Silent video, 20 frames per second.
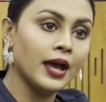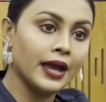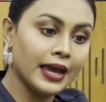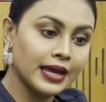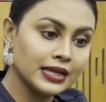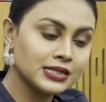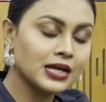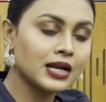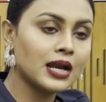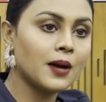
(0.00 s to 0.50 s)

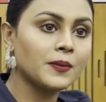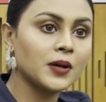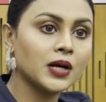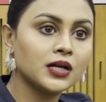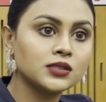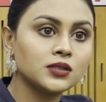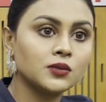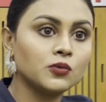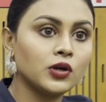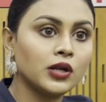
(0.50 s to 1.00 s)
এছাড়া আমার
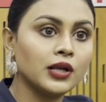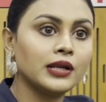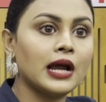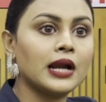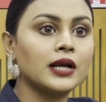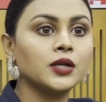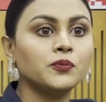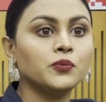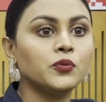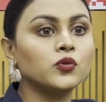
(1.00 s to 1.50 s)
কাছে মনে হয়
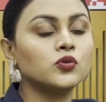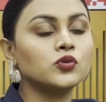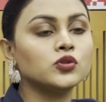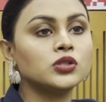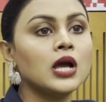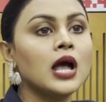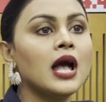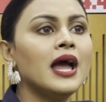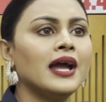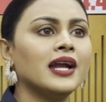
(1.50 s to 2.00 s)
নারী পুরুষ
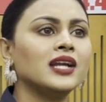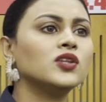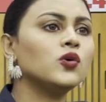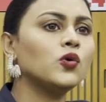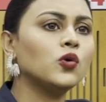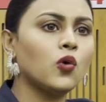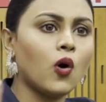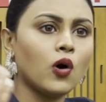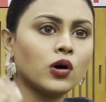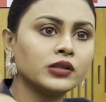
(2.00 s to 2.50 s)
এটা তো
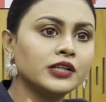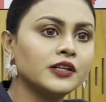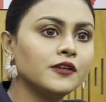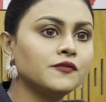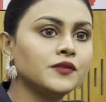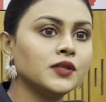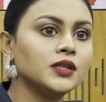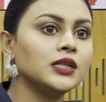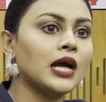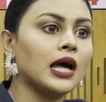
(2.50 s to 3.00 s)
গড
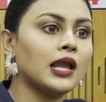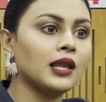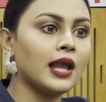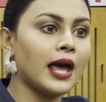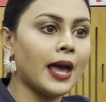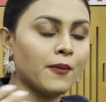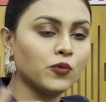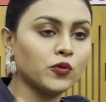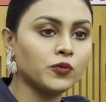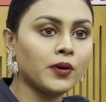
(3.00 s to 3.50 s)
গিফটেডই আল্লাহ
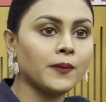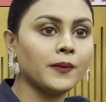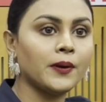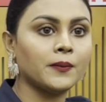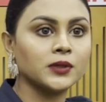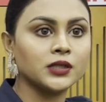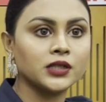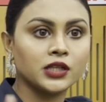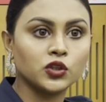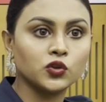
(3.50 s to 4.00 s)
এমন
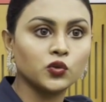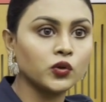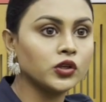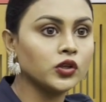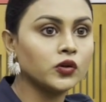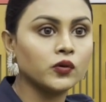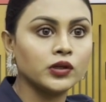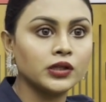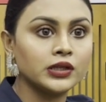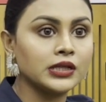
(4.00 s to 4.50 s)
আমাদেরকে তৈরি
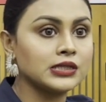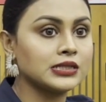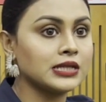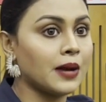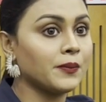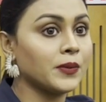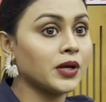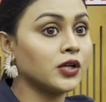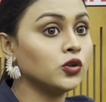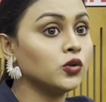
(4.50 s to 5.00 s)
করে দিয়েছে
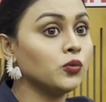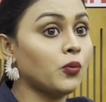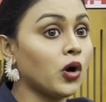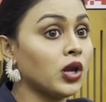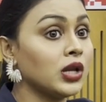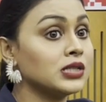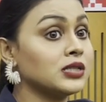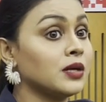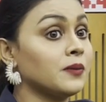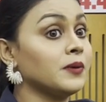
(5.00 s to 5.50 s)
আমরা কিন্তু
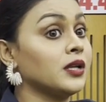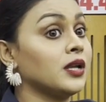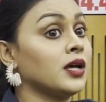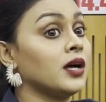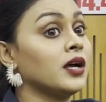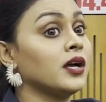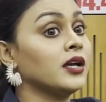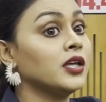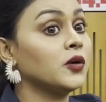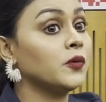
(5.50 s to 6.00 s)
বলা যায়
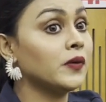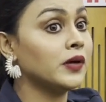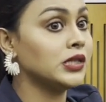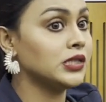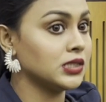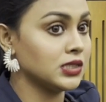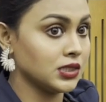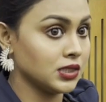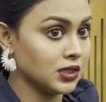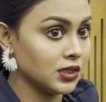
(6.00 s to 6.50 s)

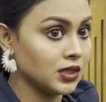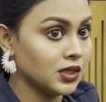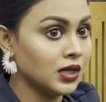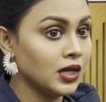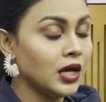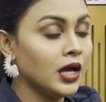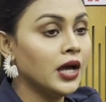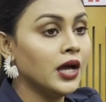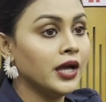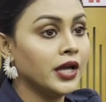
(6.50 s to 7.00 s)
ইকুয়ালিটি
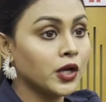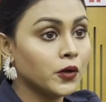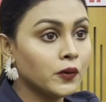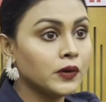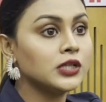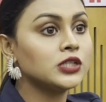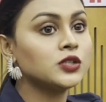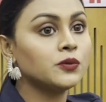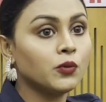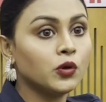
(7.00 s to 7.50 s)

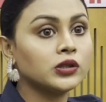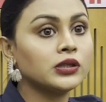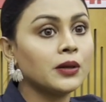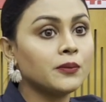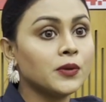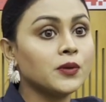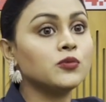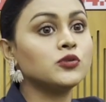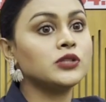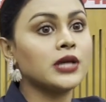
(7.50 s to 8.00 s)
ইকুয়ালিটি বলতে
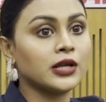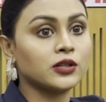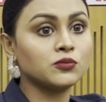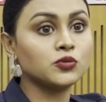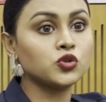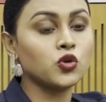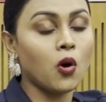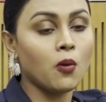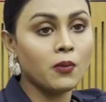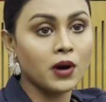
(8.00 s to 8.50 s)
আমরা বুঝি একদম
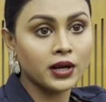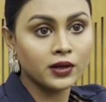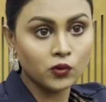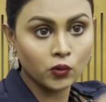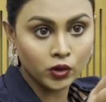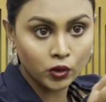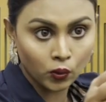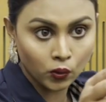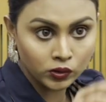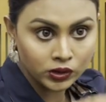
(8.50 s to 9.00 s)
সমান
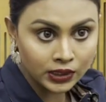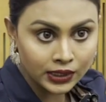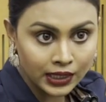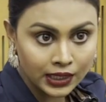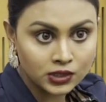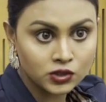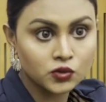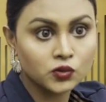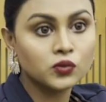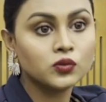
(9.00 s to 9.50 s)
ওই
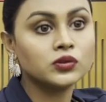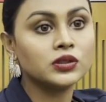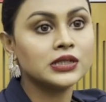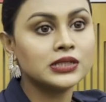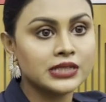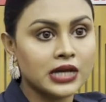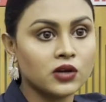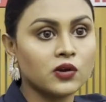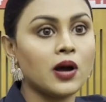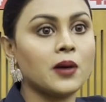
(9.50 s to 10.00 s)
অধিকারটুকুতে
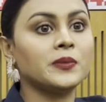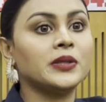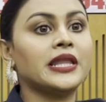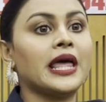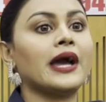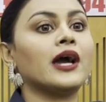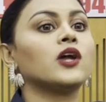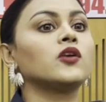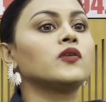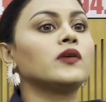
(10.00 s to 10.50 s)
যেন আমি
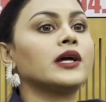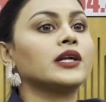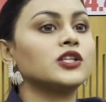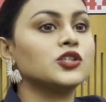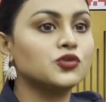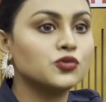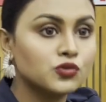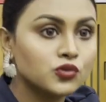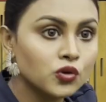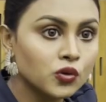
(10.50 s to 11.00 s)
দেখানোর একটা
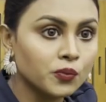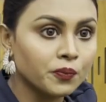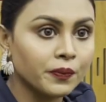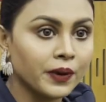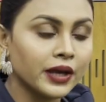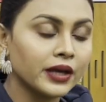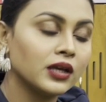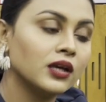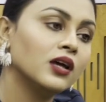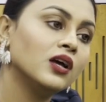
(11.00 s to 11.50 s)
সুযোগ পাই